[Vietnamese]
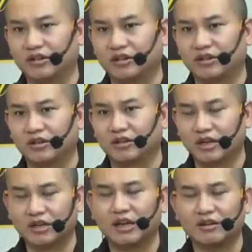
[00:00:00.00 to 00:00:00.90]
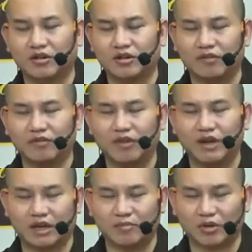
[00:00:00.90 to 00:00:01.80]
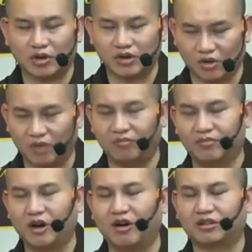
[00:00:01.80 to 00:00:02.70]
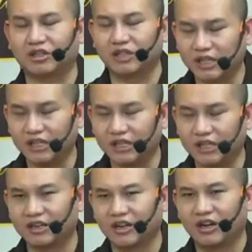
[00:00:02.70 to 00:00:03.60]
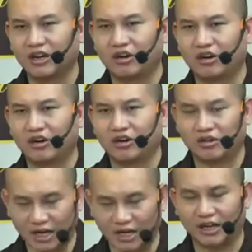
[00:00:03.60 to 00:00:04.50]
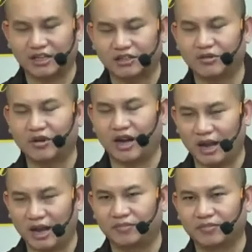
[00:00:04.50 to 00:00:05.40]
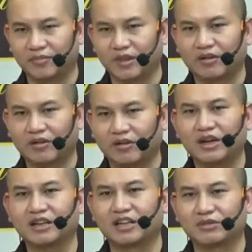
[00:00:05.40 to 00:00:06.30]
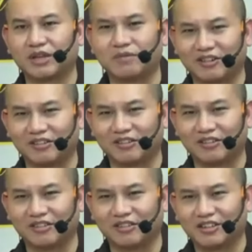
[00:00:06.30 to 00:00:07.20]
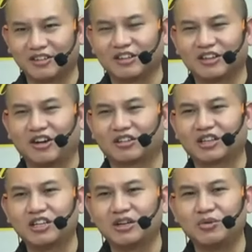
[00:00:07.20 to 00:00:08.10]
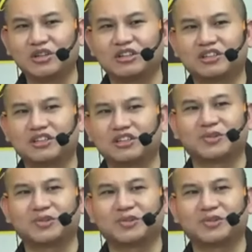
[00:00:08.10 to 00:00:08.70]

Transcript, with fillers: nên đấy con nói vậy cái một cái nhóm mà họ tự ý họ nhận này xong họ làm có lẽ là gì chúng ta biết không họ thiếu đi sự tôn trọng